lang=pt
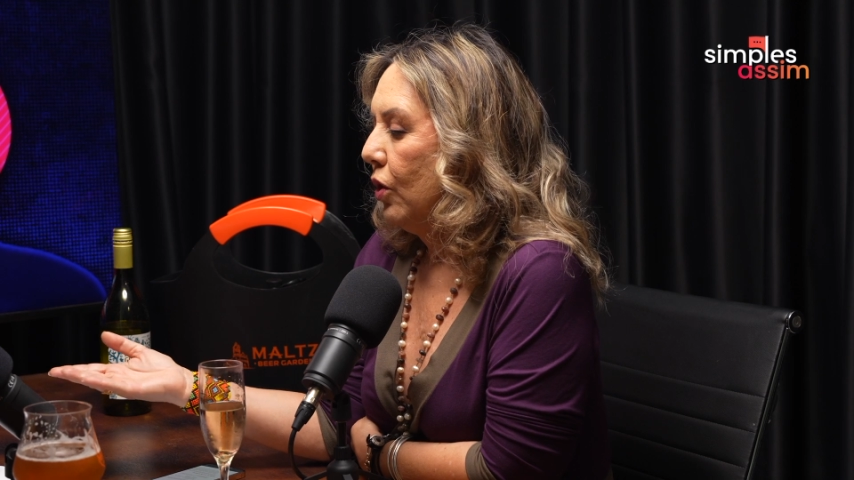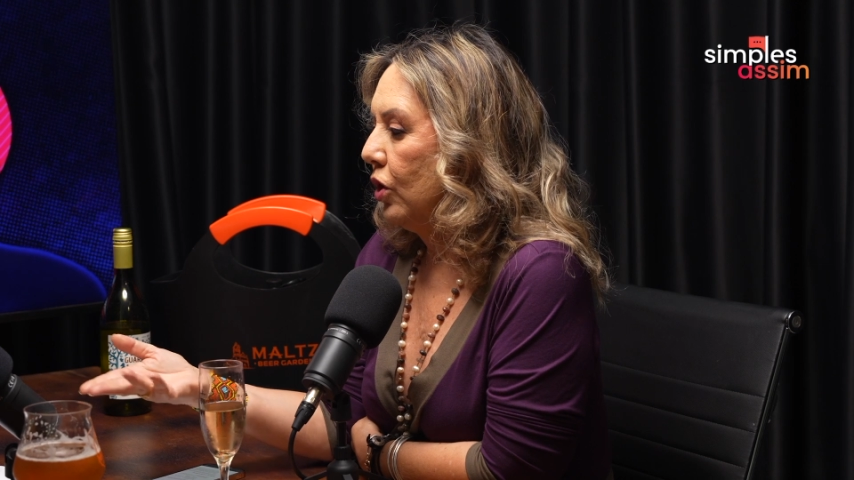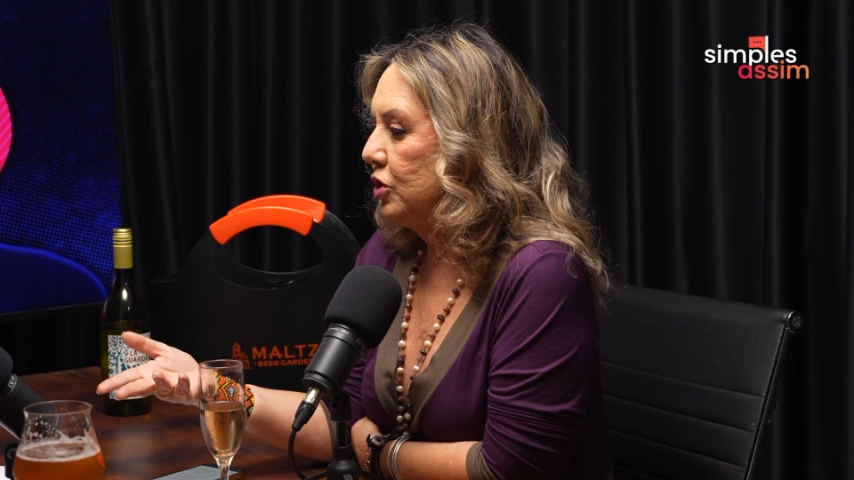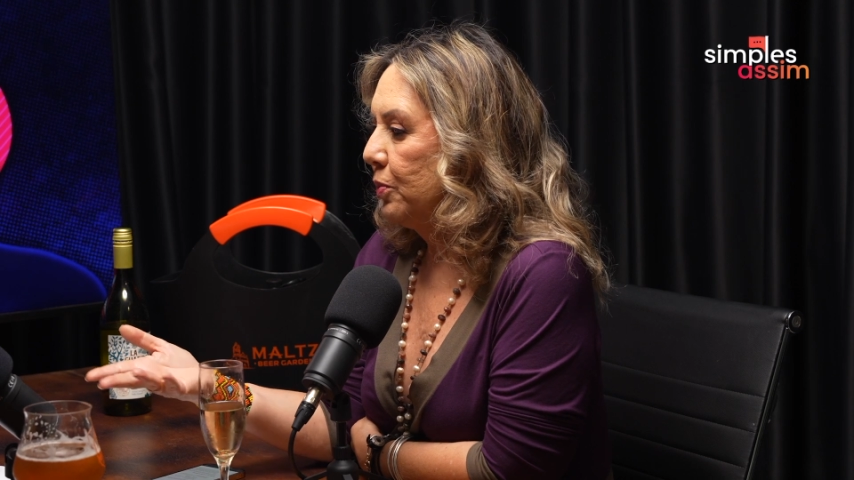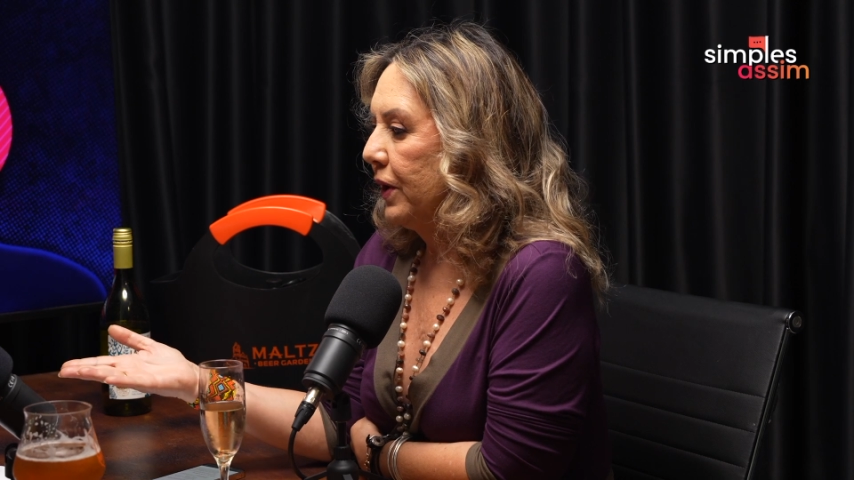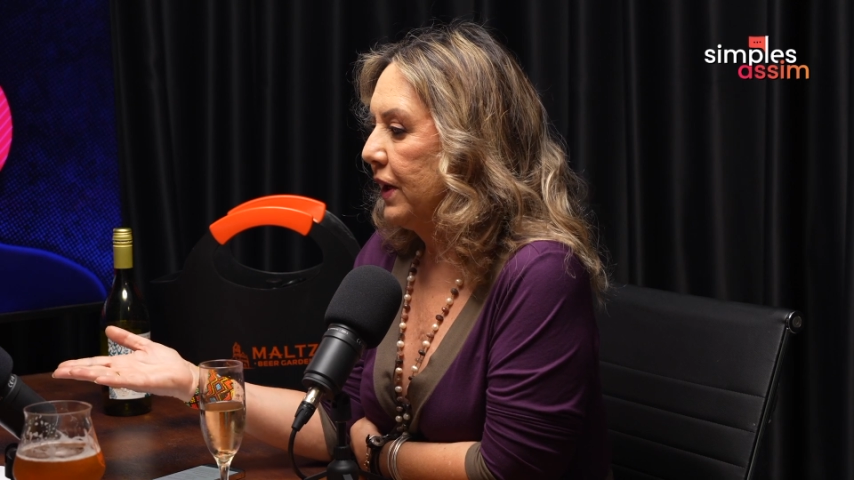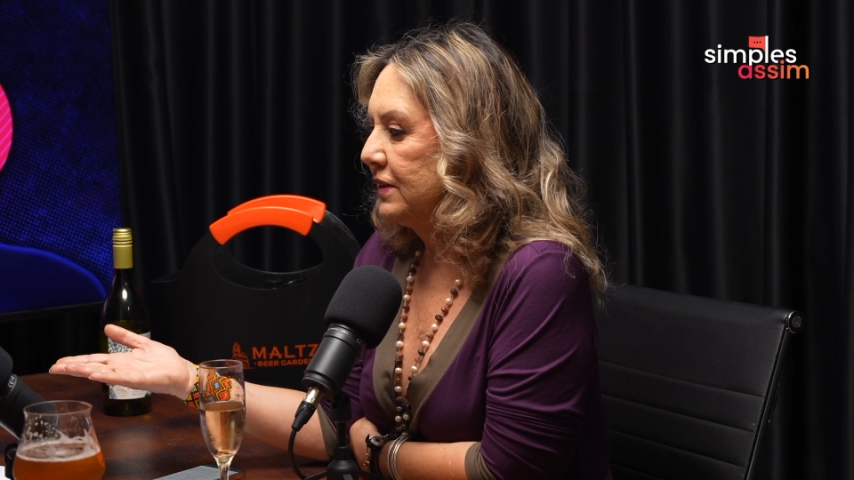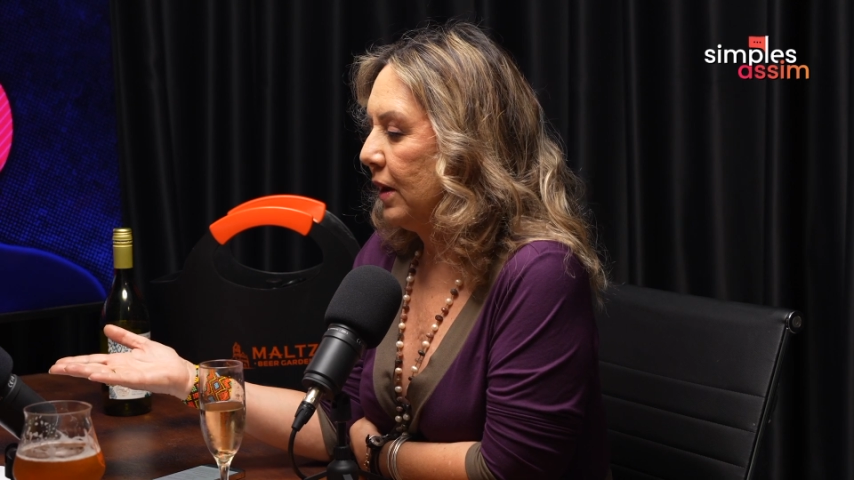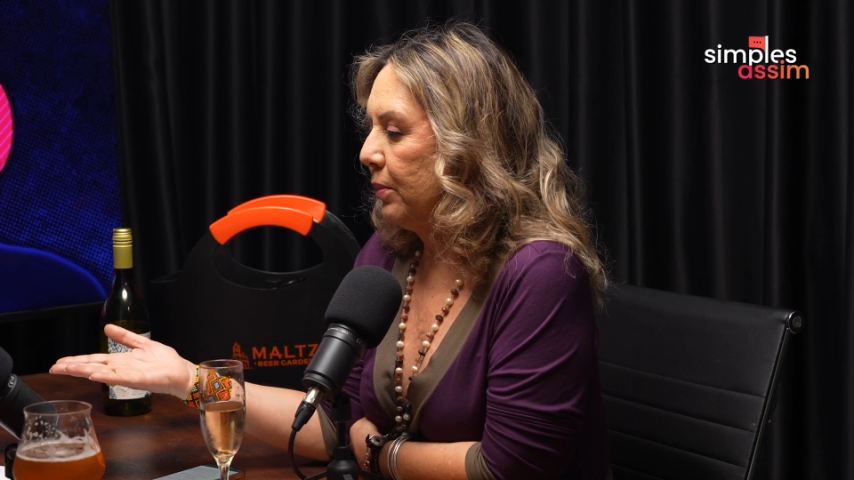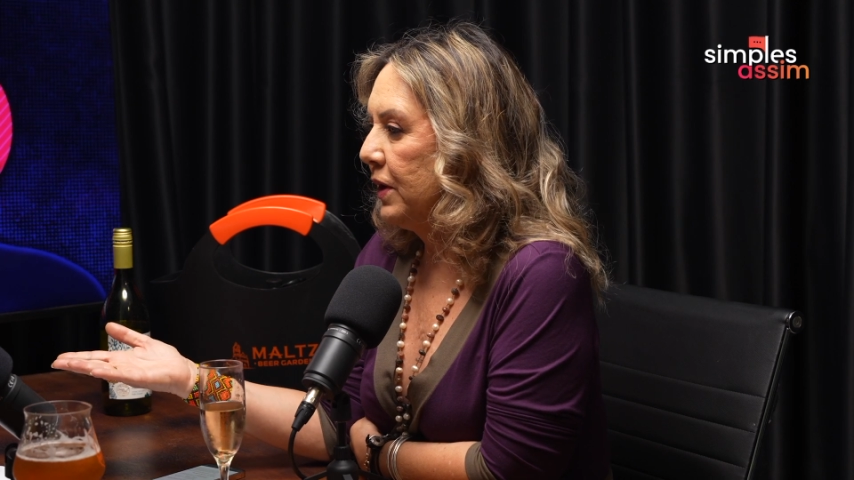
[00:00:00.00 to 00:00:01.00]
Hoje, por
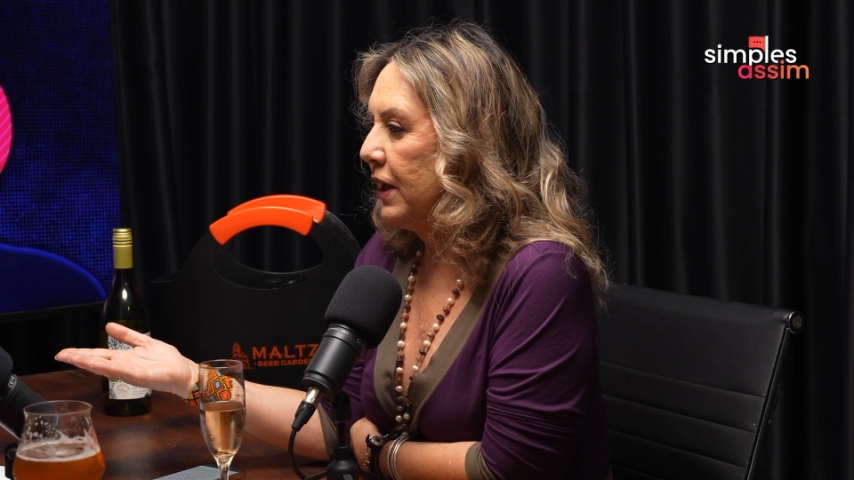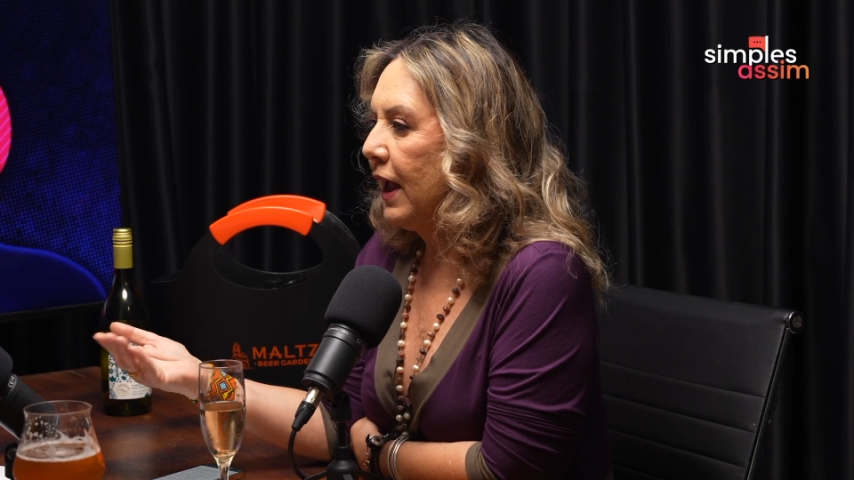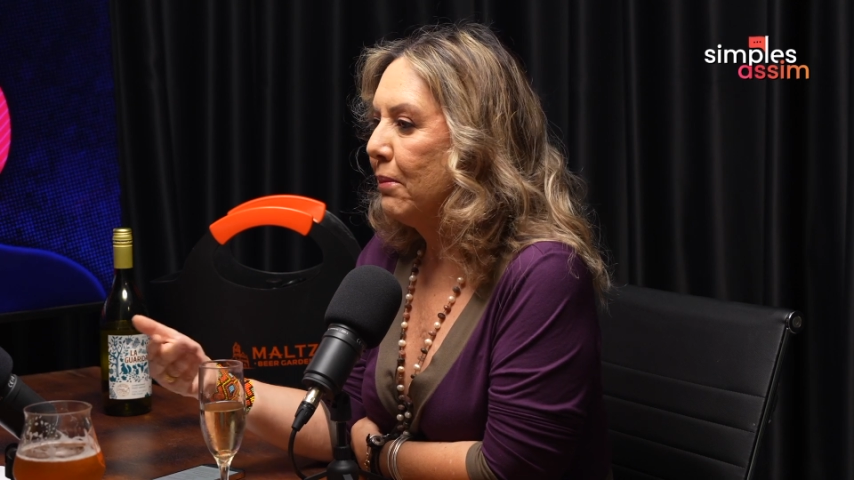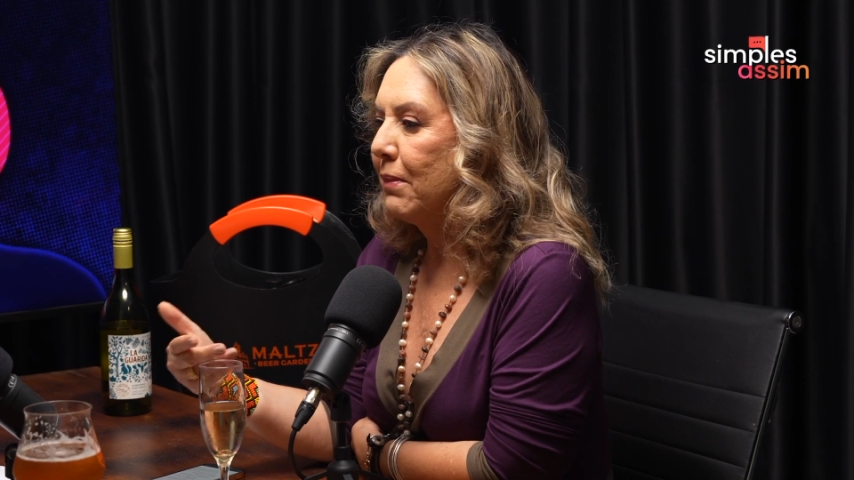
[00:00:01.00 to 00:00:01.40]
exemplo, ninguém